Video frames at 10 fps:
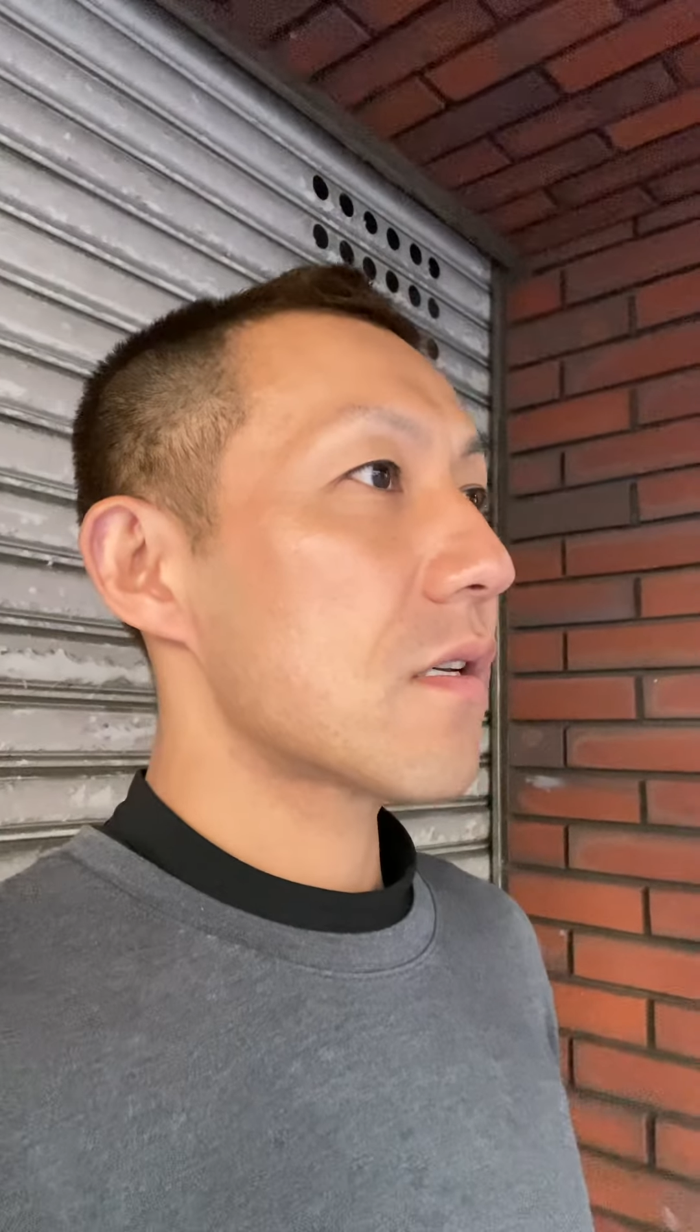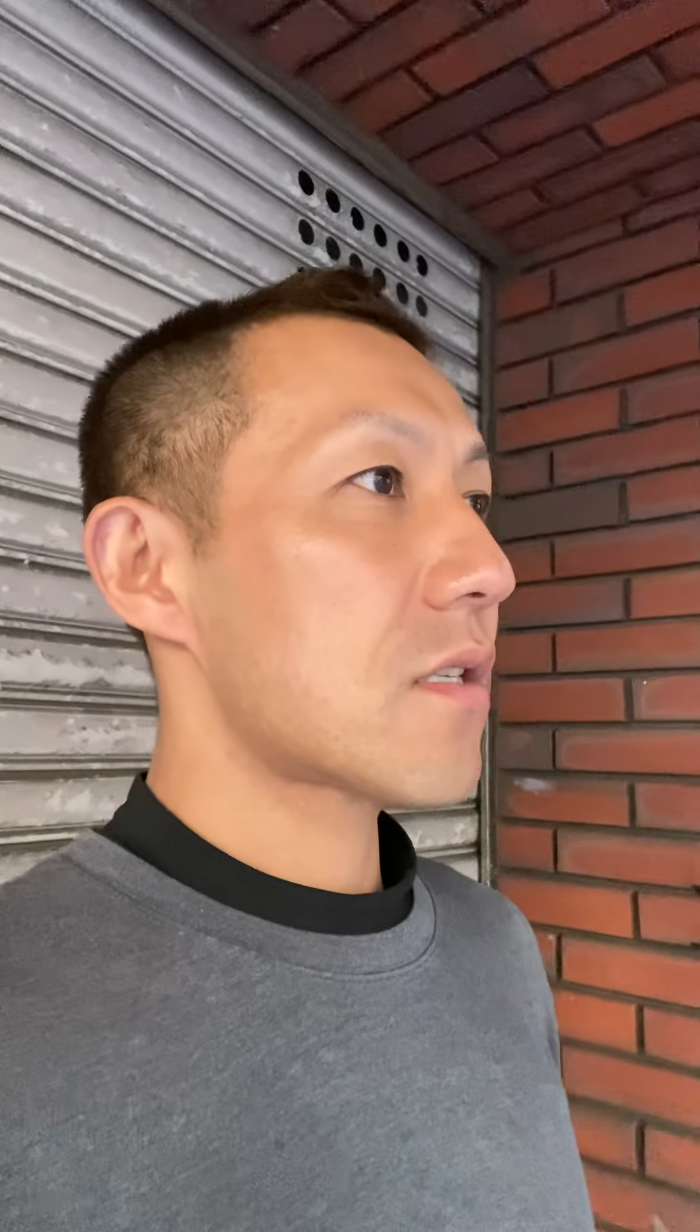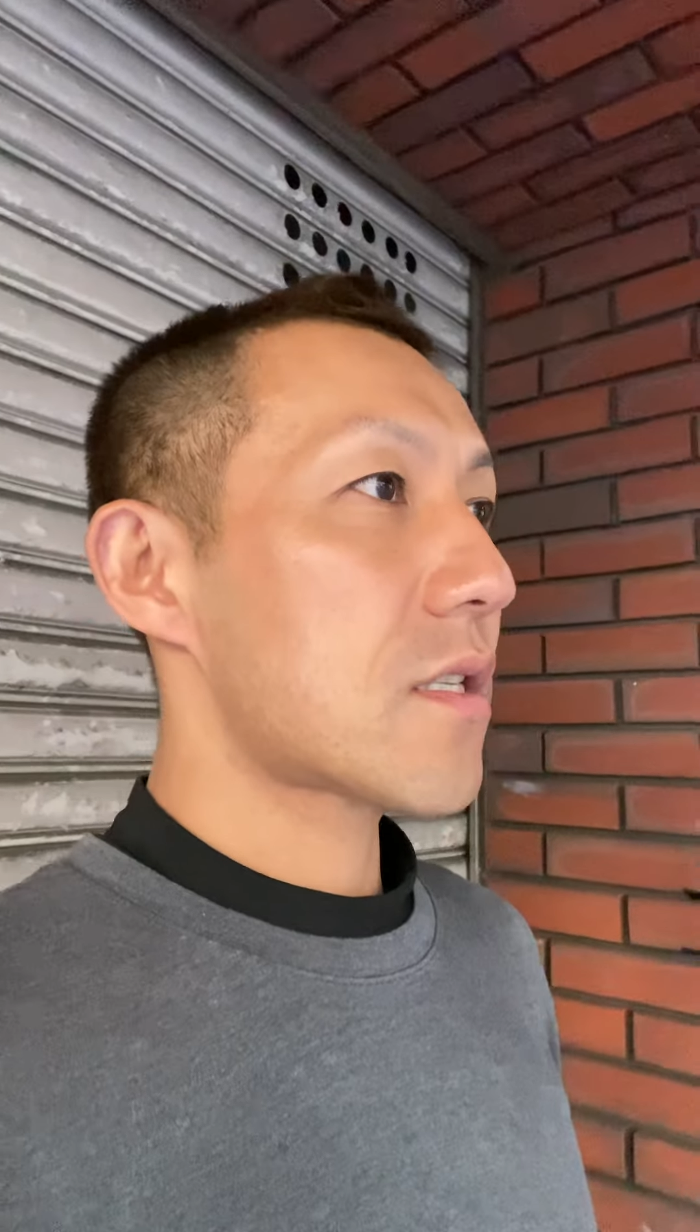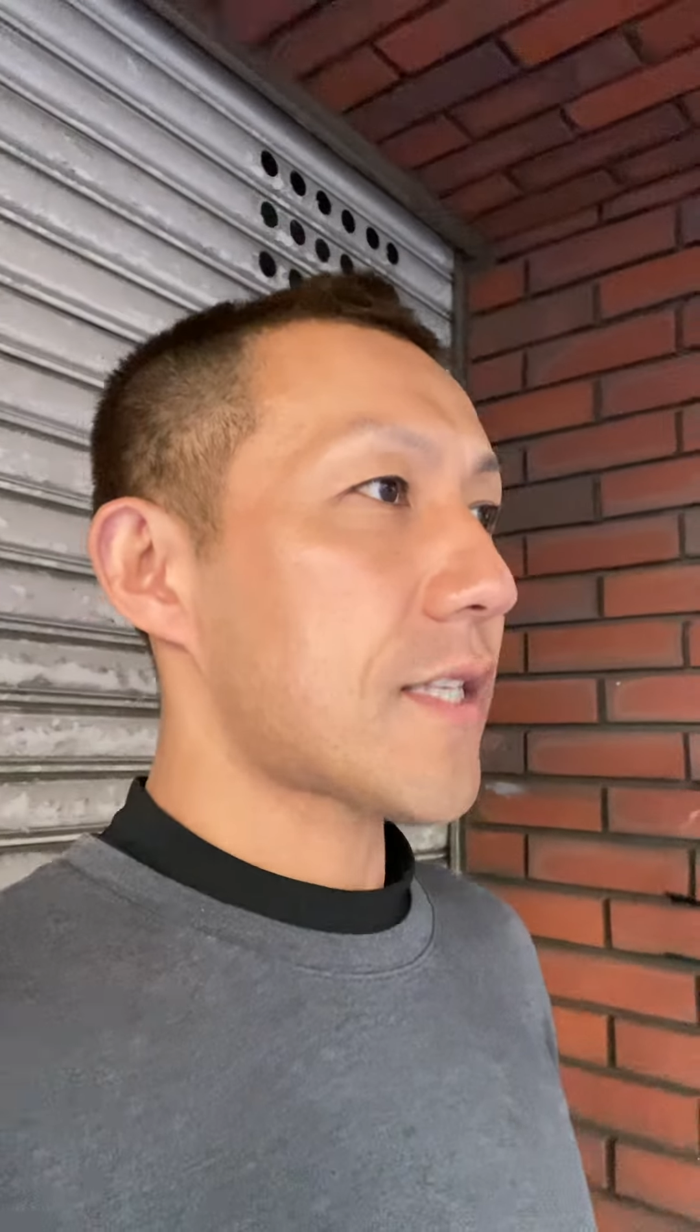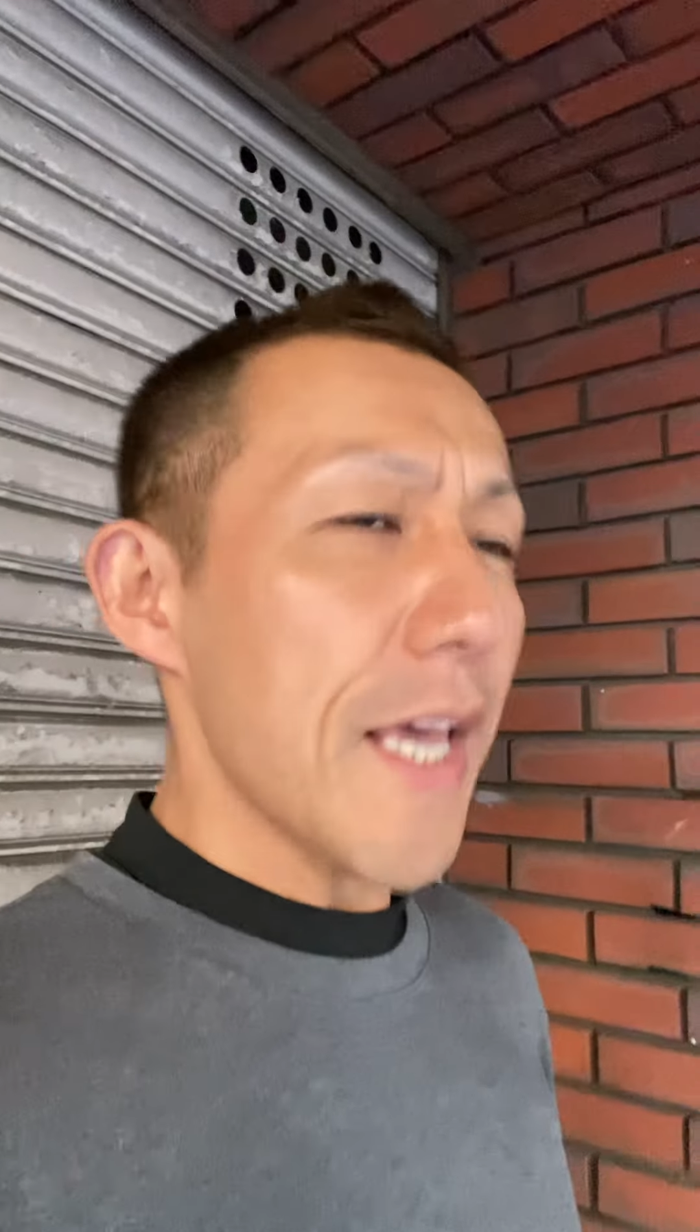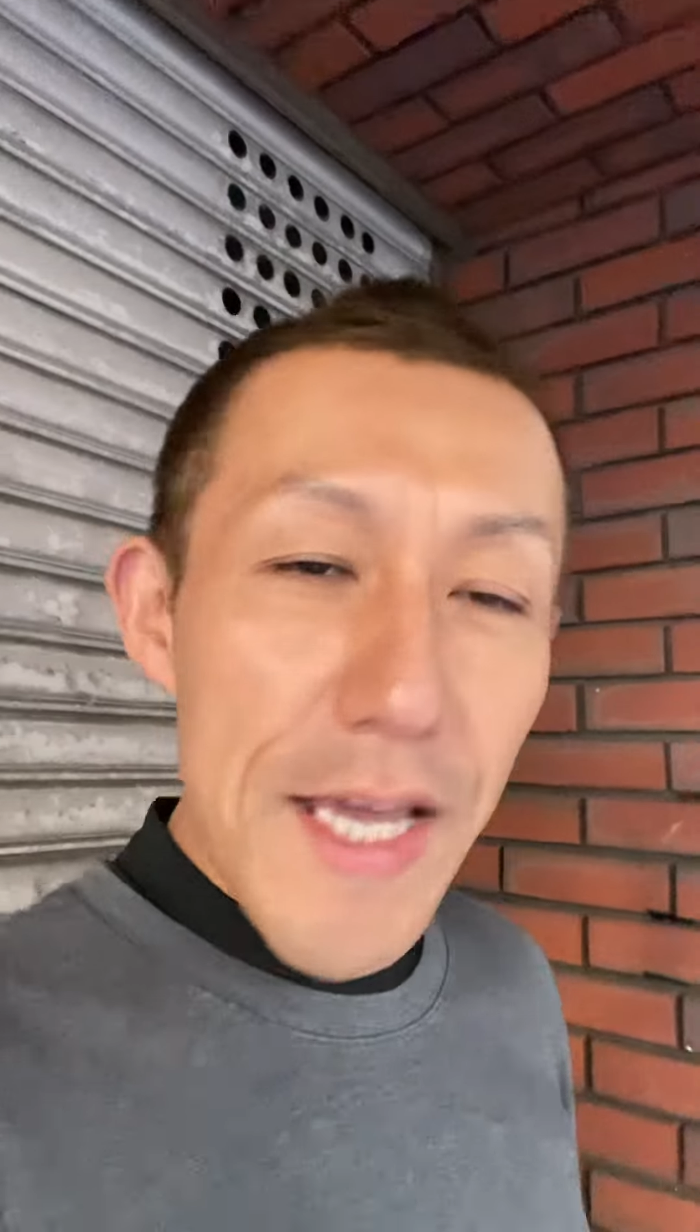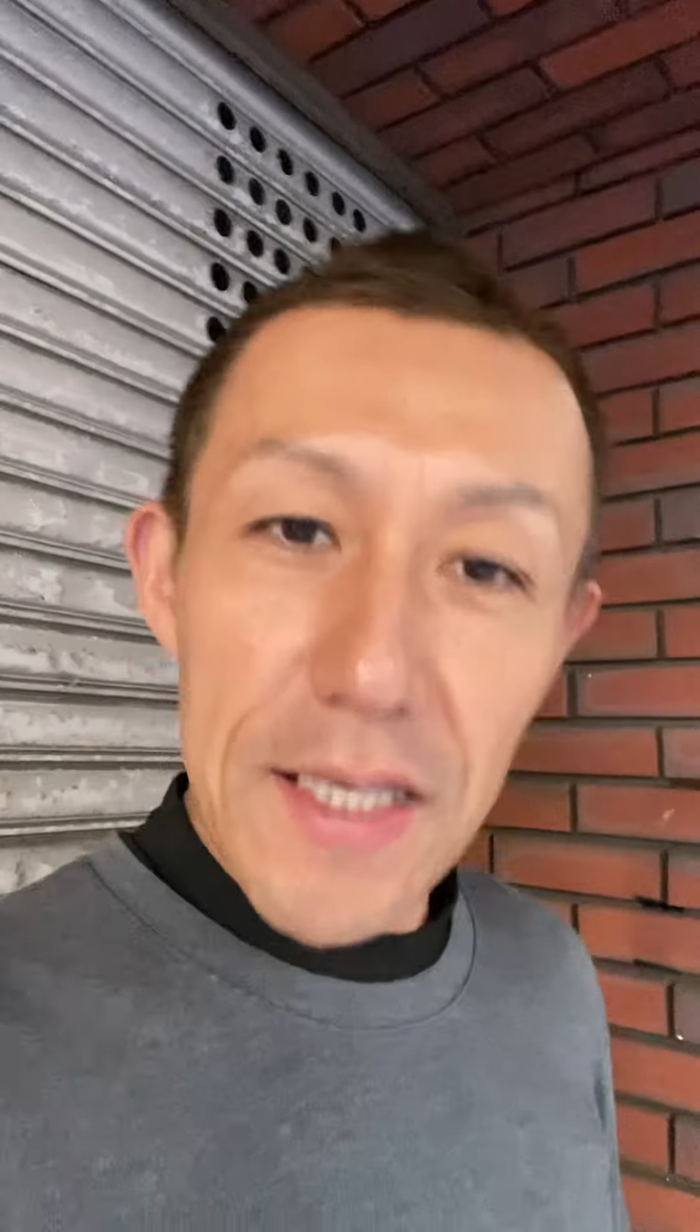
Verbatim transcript: 正